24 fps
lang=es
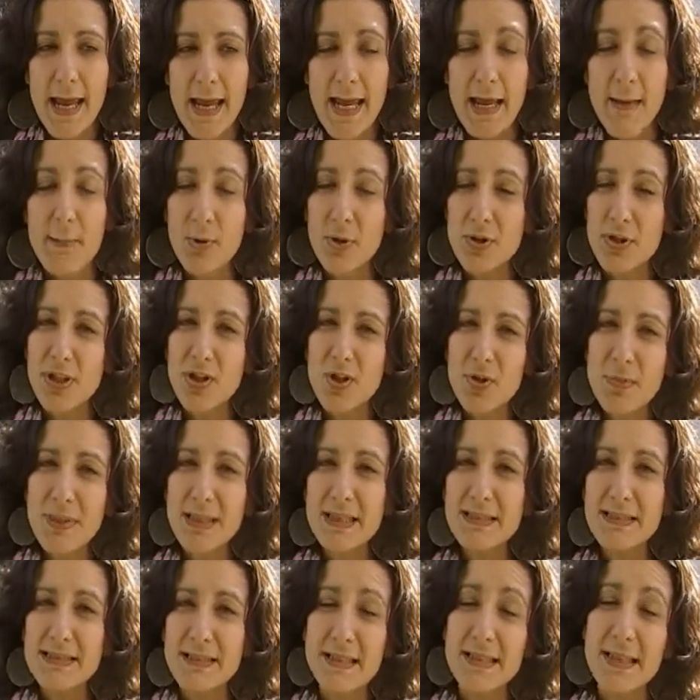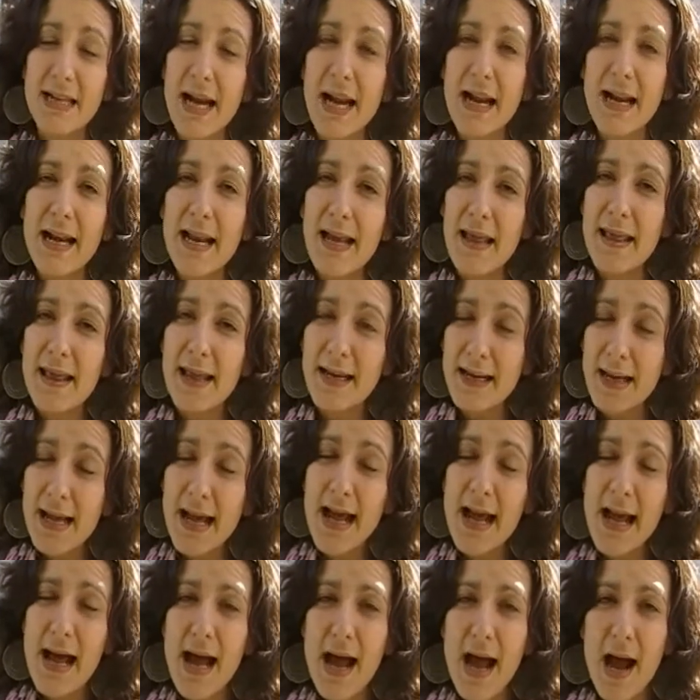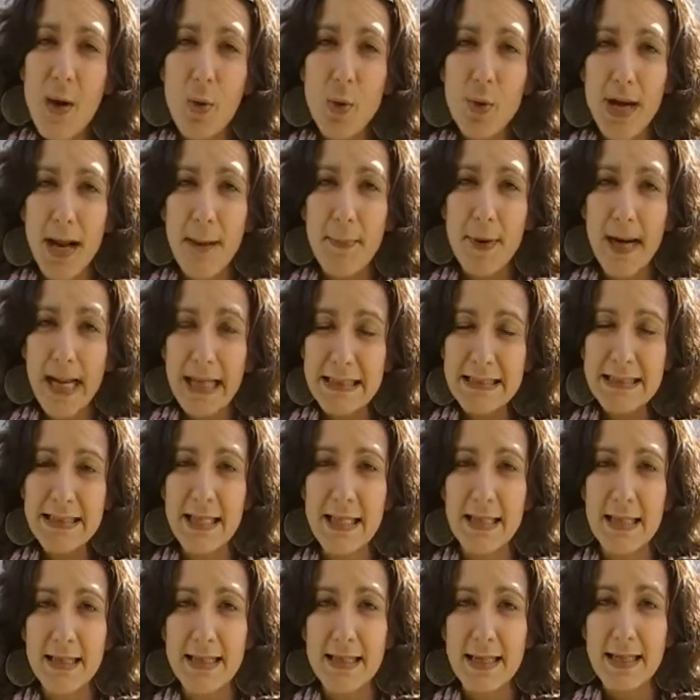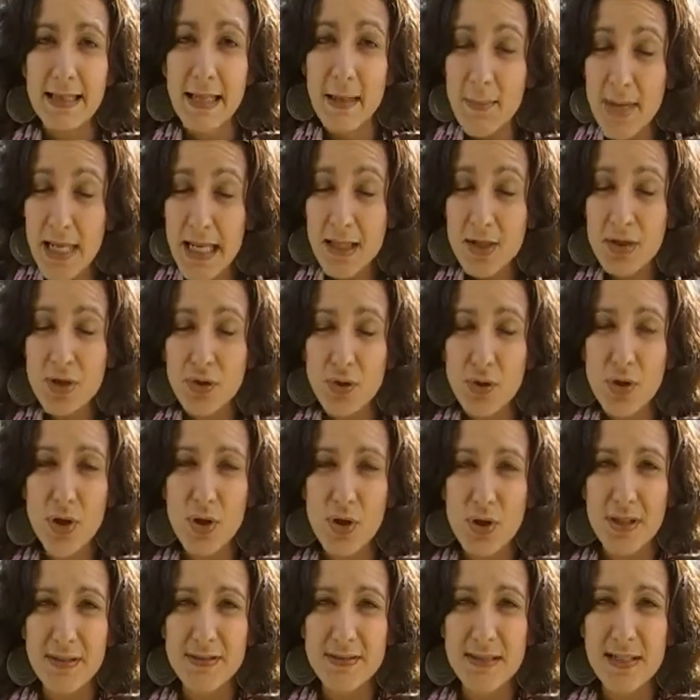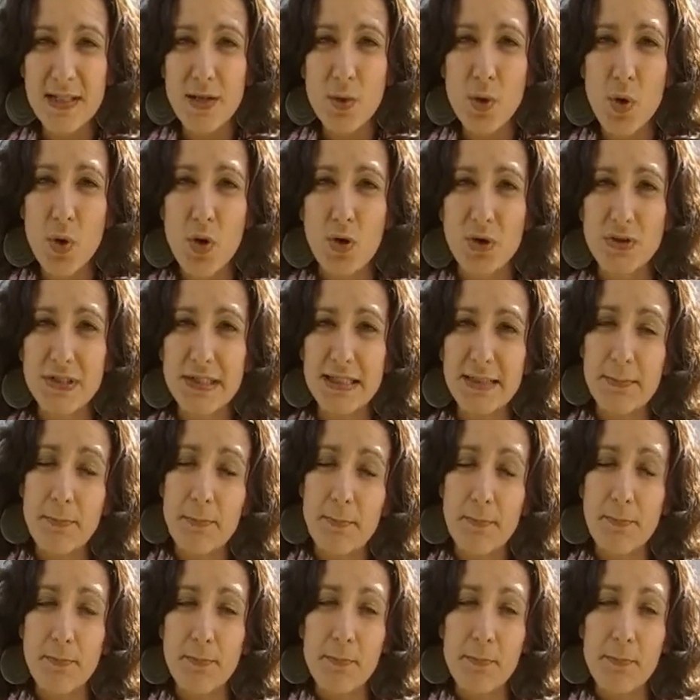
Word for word: Eh, posteriormente se trasladará a una planta de tratamiento de los residuos donde